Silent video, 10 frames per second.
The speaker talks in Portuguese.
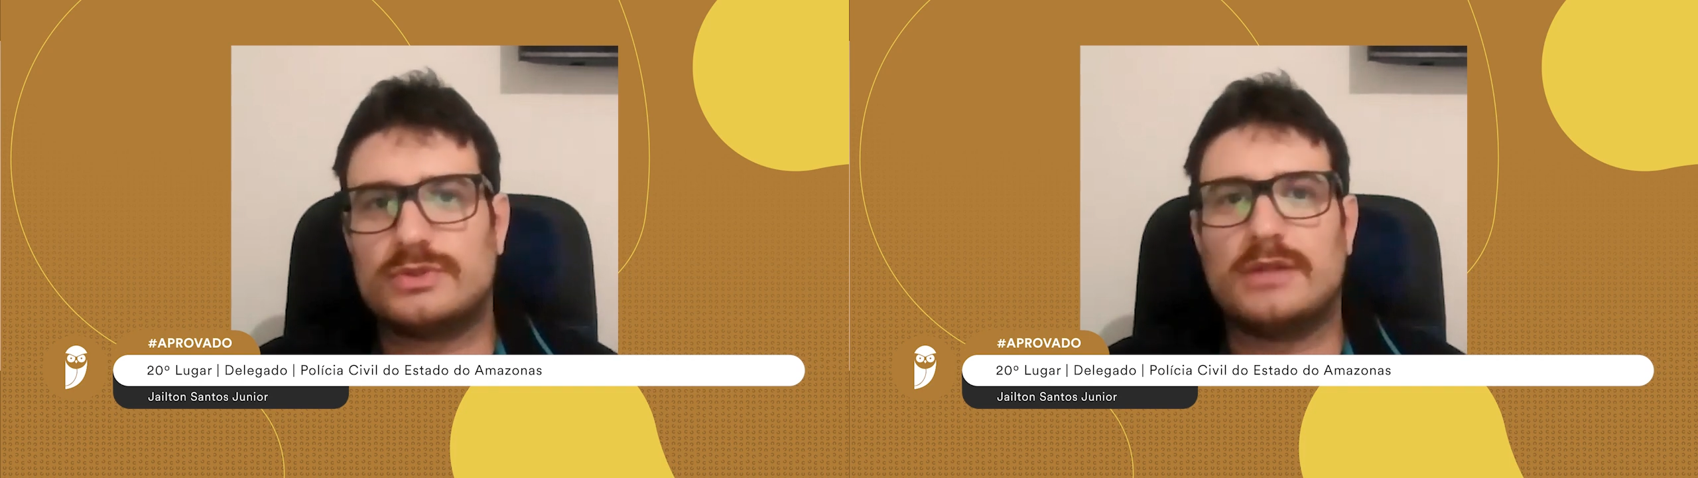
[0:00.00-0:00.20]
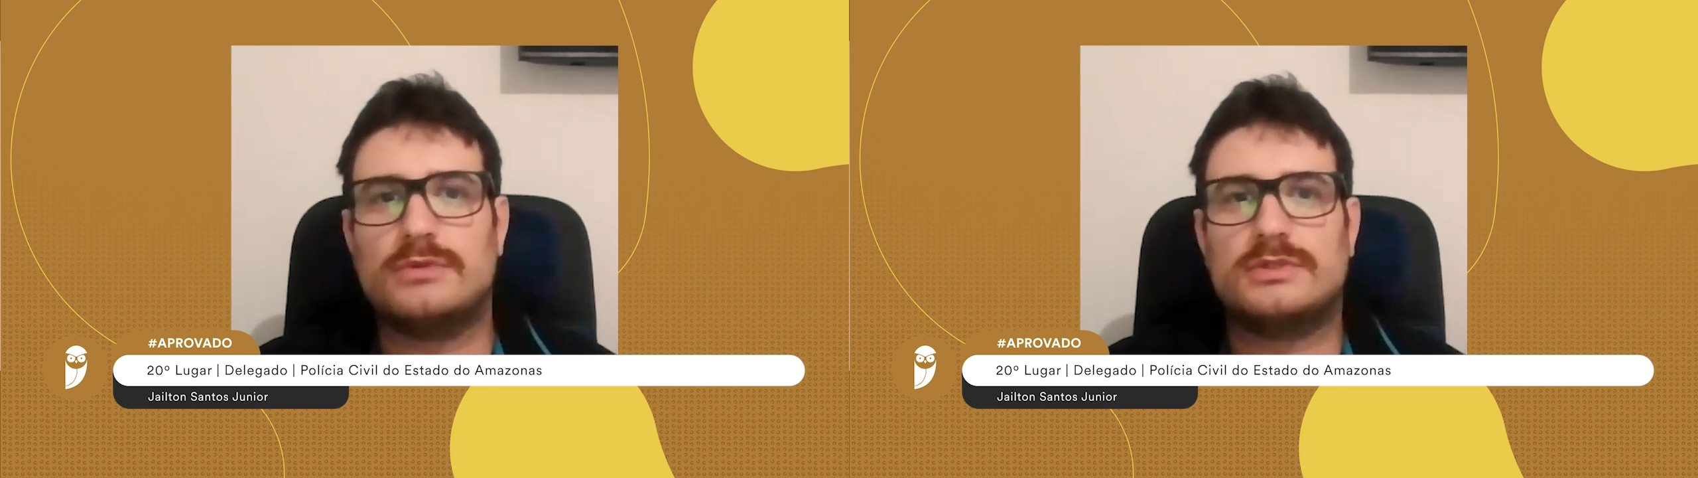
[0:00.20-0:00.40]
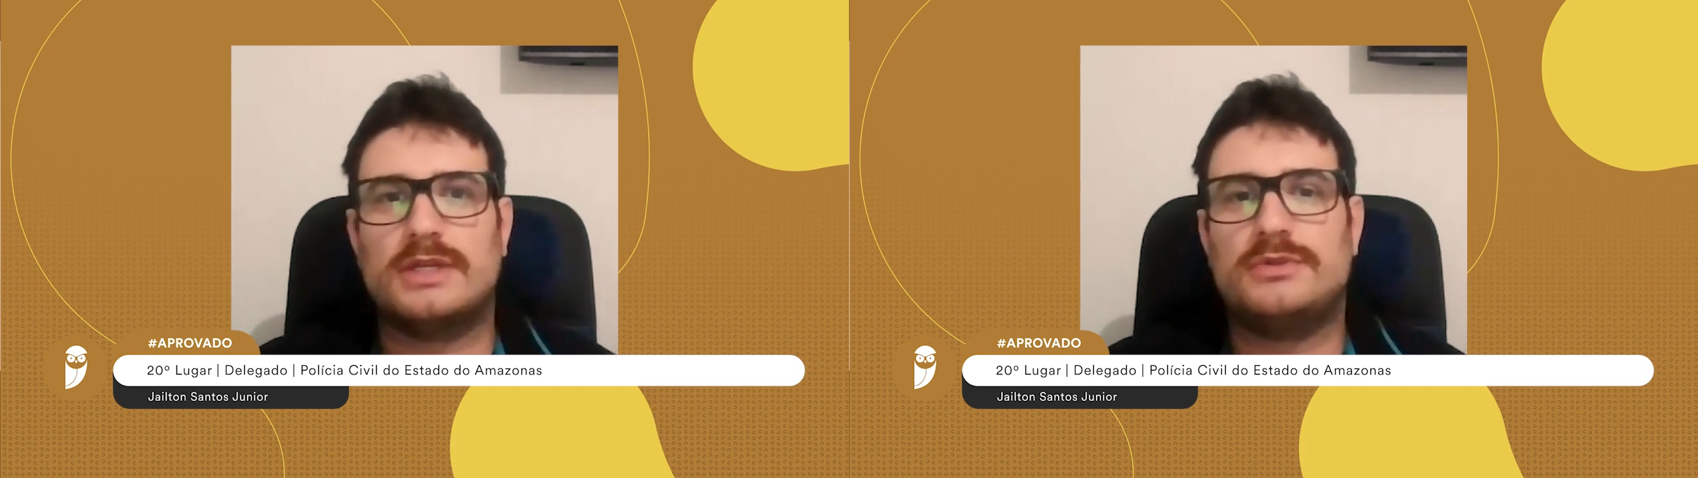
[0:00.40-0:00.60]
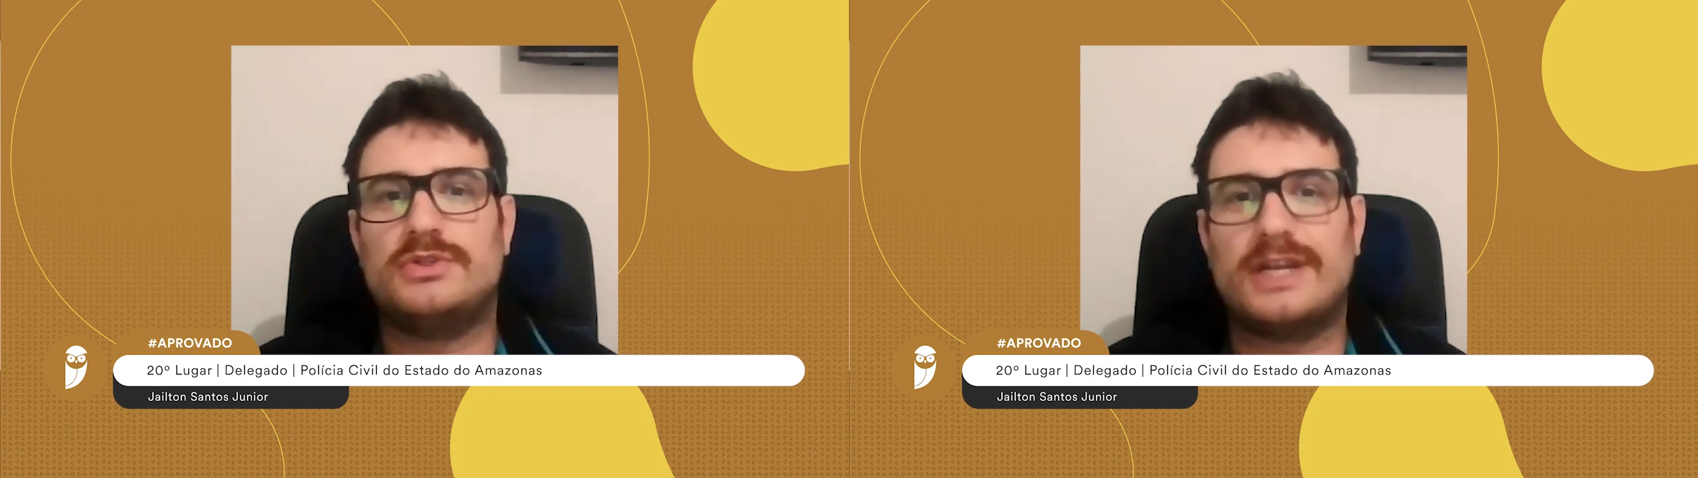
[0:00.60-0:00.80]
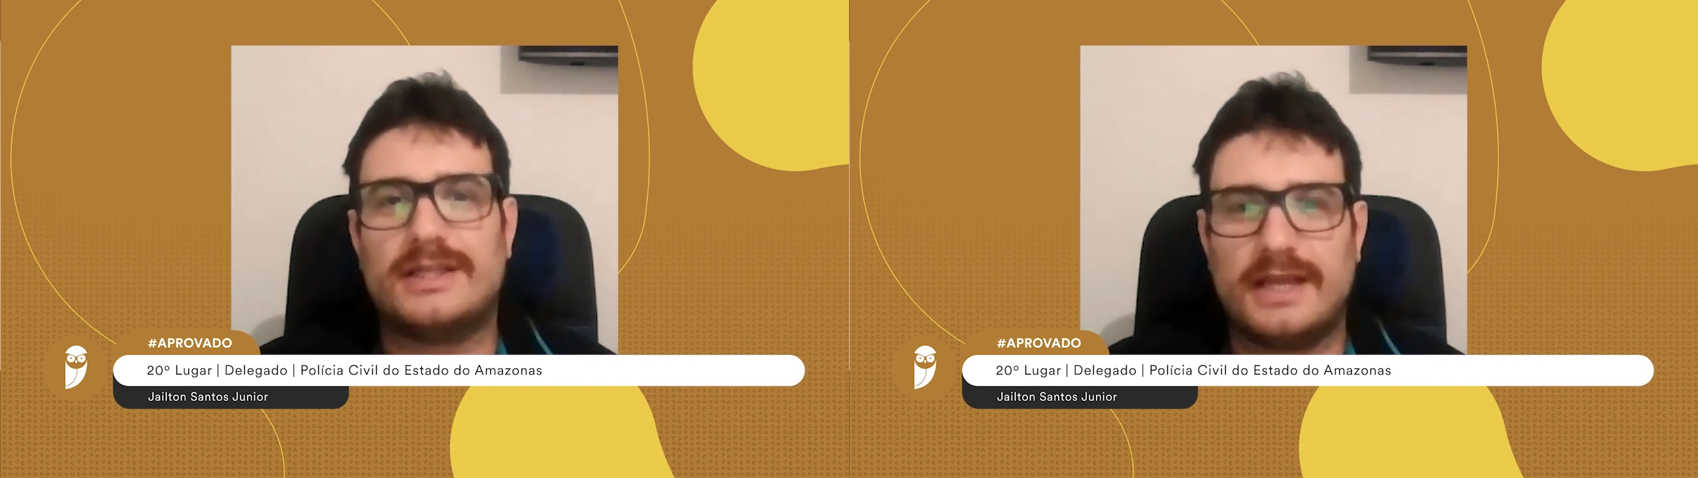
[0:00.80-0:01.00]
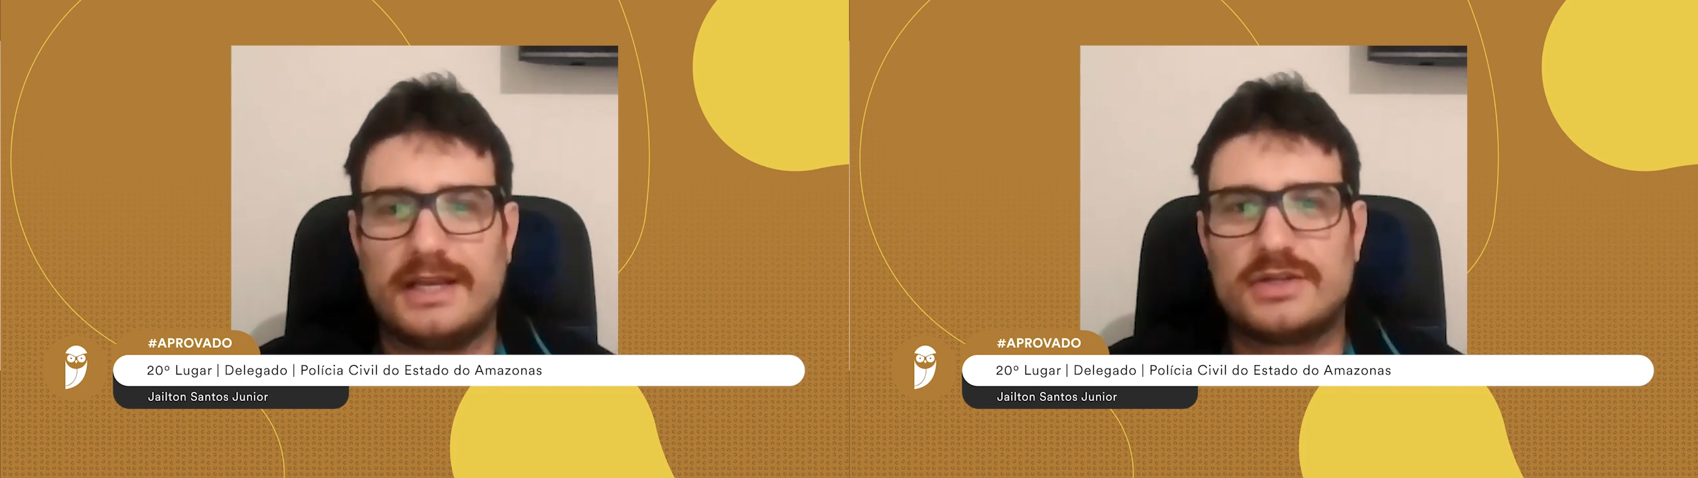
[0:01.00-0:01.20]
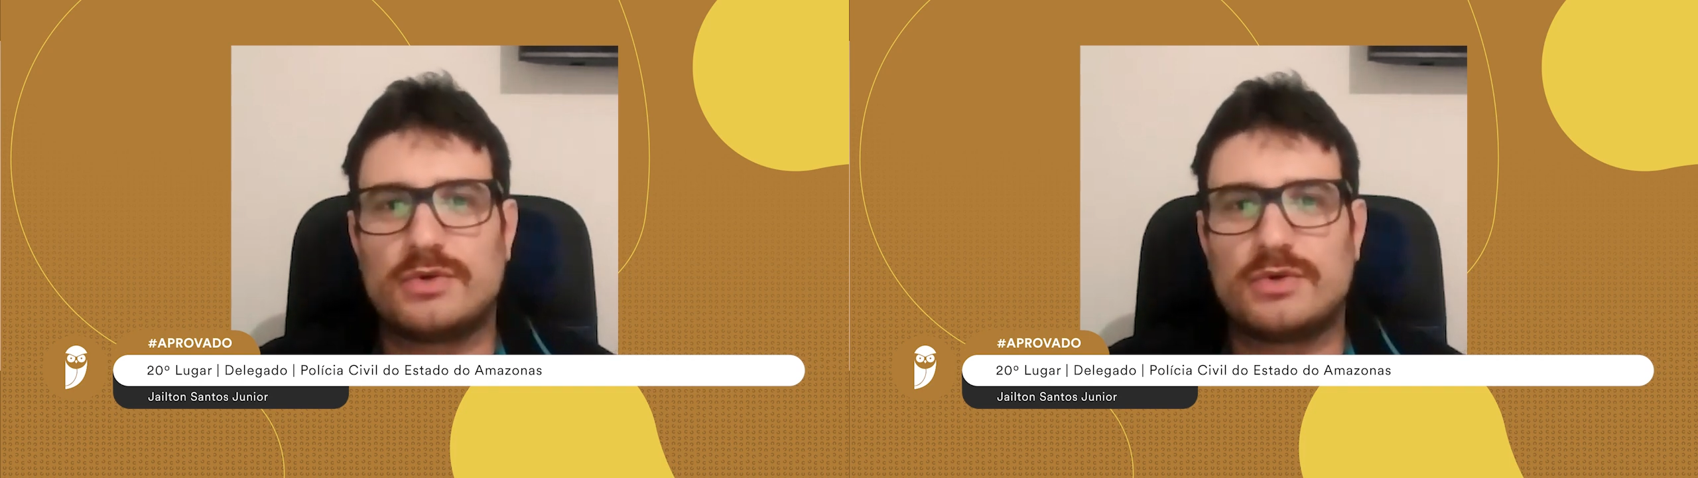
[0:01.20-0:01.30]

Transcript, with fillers: os alunos aí de estratégia